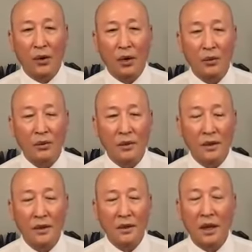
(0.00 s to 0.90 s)
gốc,
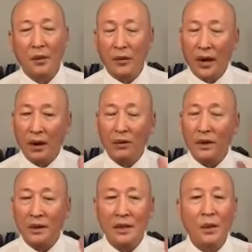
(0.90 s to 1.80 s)
những tế bào não
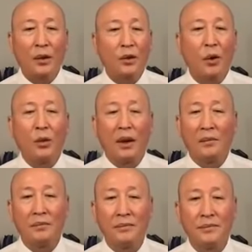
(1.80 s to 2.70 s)
là những tế bào thông minh
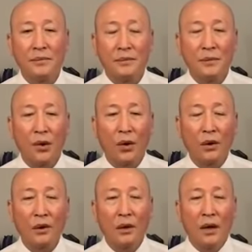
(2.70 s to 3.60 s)
lắm.
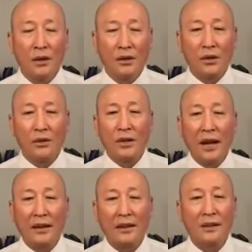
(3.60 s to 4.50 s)
Nó được
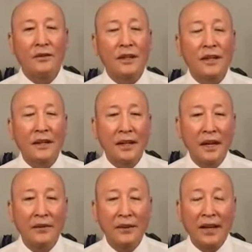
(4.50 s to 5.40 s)
dàn dựng và thiết
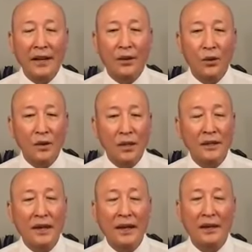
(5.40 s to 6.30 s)
kế với đầy đủ chức
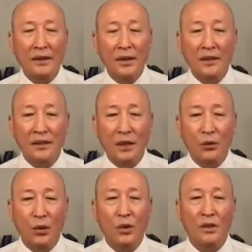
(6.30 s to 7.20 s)
năng để cho anh chị
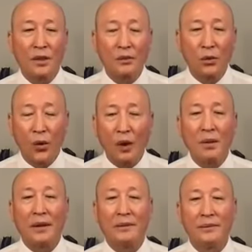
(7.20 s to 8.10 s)
em có cuộc sống khỏe
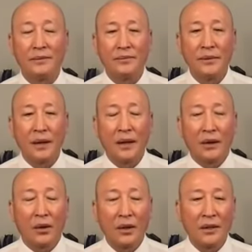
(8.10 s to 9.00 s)
mạnh.
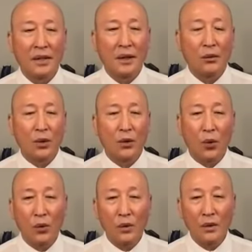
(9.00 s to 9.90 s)
Có anh chị em có
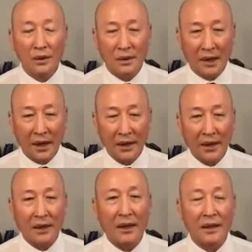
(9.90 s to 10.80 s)
đủ khả
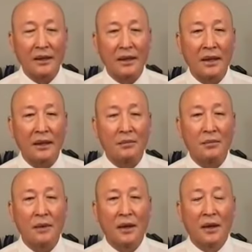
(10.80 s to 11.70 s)
năng để anh chị em
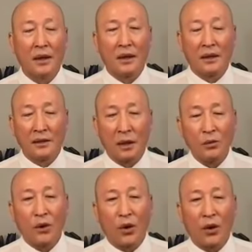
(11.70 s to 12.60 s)

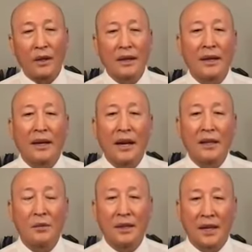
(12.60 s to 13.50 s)
chống chọi lại tất cả
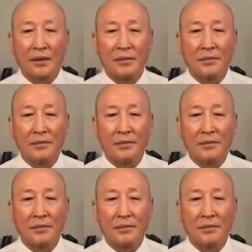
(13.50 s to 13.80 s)
những bệnh tật.